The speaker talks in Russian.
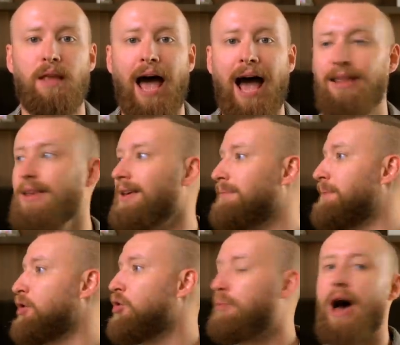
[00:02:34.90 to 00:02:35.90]
Они
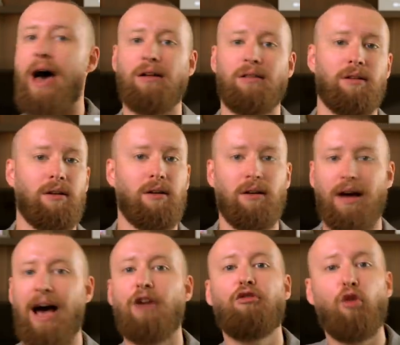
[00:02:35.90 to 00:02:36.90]
покупают
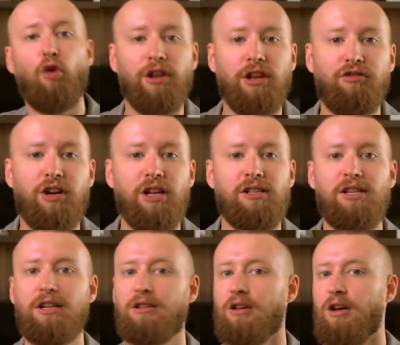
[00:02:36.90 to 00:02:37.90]
айфоны в
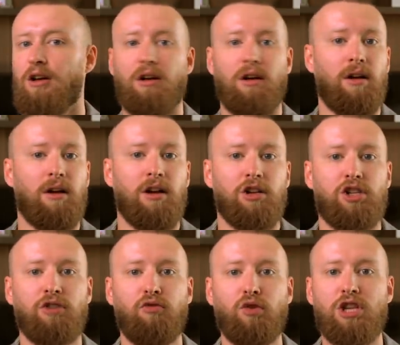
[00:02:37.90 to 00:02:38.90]
кредит,
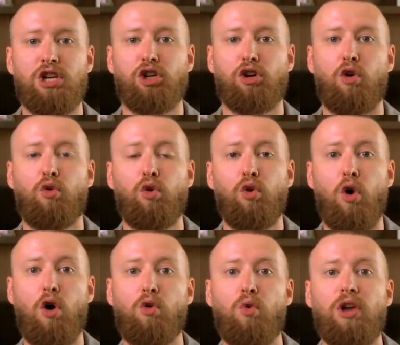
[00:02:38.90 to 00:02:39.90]
живут на широкую
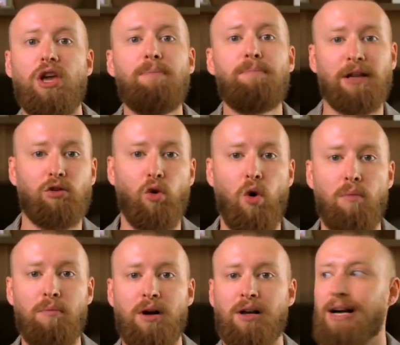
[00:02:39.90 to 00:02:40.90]
ногу, и
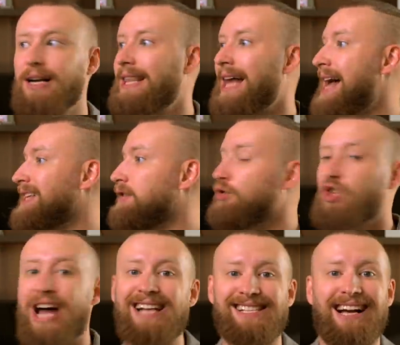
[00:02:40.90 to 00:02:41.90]
потом, когда
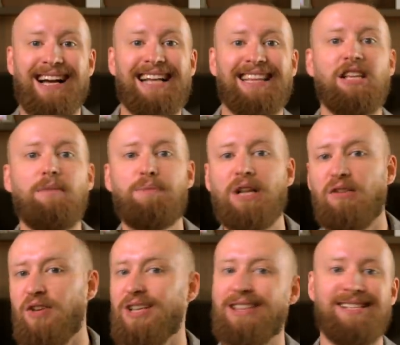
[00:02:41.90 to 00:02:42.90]
случается какая-то
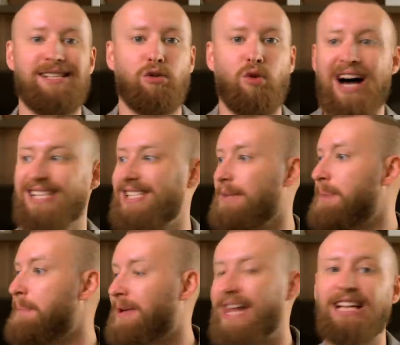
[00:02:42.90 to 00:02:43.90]
непредвиденная ситуация,
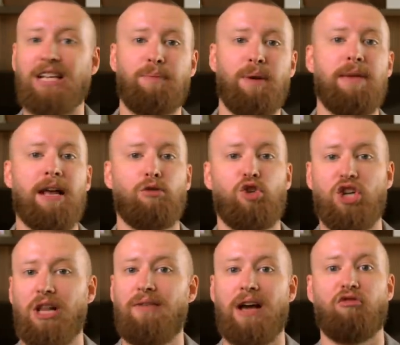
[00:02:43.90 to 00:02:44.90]
попадает, к примеру,
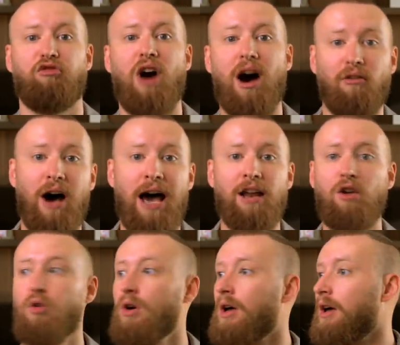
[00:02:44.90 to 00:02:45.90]
человек в
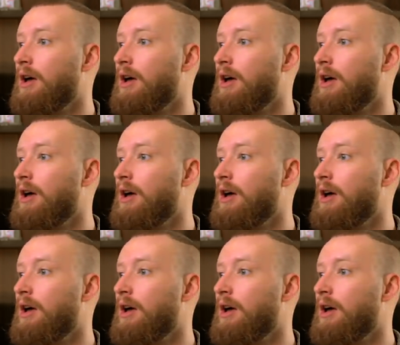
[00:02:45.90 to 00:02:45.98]
аварию,